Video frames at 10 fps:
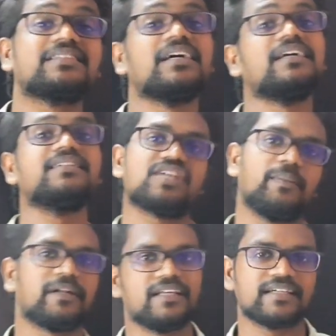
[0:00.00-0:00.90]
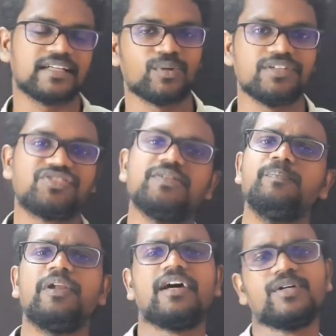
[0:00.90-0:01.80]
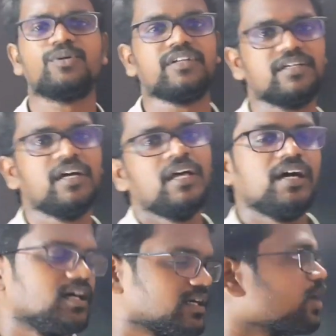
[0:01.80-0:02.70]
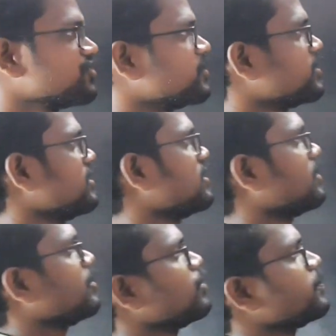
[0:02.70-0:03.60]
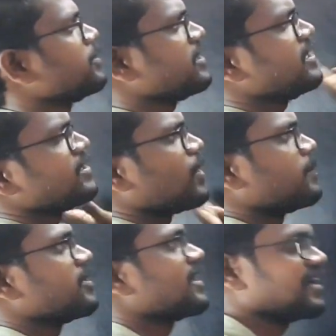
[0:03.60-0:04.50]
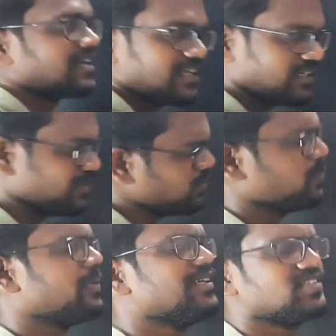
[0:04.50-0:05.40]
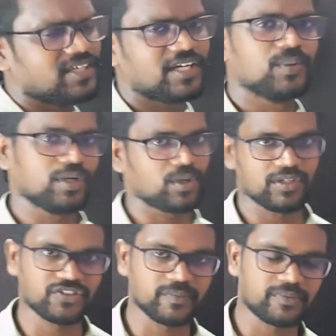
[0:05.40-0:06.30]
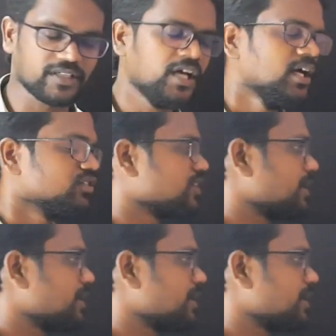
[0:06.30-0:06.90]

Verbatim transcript: தேர்டு சாப்டரில் இருக்கிற ஒரு சிம்பிளான பேசிக்கான ஒரு கான்செப்ட் அது இது நம்ம ஒரு பெரிய டாப்பிக்கெல்லாம் கிடையாது ஒரு பேசிக்கான ஒரு கான்செப்ட் ஸோ